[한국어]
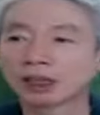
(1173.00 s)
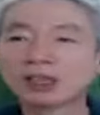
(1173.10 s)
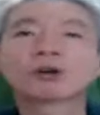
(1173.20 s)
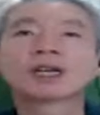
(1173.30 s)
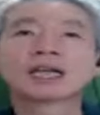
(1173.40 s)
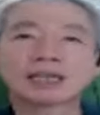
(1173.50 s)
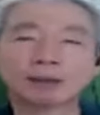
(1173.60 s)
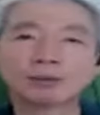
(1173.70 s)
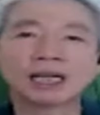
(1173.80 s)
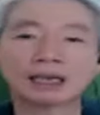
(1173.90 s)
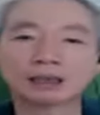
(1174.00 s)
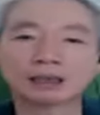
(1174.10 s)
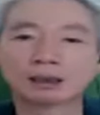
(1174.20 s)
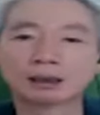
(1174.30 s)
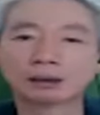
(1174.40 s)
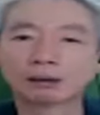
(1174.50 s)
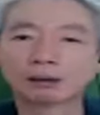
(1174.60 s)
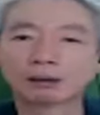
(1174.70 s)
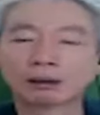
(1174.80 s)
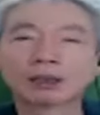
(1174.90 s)
이렇게 잡니다, 애들이.
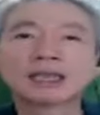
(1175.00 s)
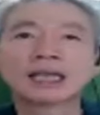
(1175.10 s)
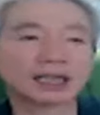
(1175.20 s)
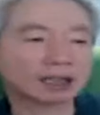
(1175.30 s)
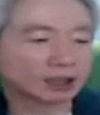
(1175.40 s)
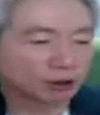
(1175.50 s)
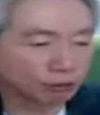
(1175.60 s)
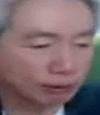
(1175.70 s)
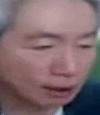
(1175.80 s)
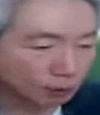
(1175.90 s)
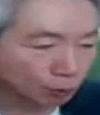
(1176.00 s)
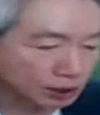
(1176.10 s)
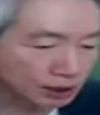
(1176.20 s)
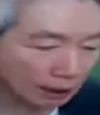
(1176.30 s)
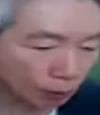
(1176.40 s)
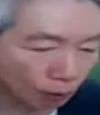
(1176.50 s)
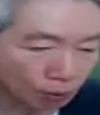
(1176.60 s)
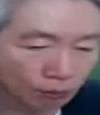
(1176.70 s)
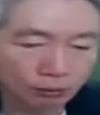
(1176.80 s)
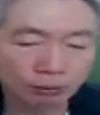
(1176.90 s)
근데 제가 그 순간을 놓치지
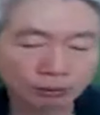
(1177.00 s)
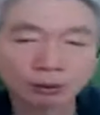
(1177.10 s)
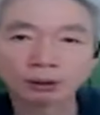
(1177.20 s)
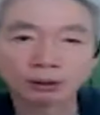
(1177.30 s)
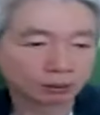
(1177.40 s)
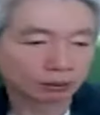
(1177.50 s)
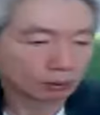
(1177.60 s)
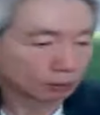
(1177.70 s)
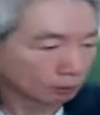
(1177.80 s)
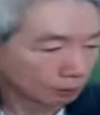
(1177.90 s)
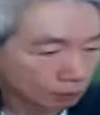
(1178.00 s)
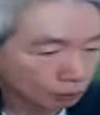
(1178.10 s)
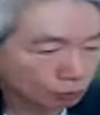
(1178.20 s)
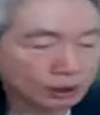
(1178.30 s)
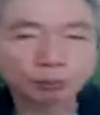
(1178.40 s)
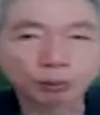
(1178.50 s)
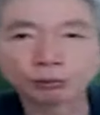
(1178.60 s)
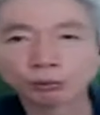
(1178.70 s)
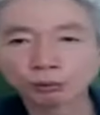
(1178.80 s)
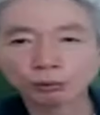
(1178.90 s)
않고
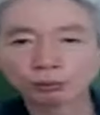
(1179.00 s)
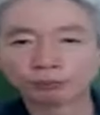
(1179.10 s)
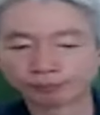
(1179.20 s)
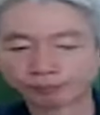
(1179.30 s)
휴대폰으로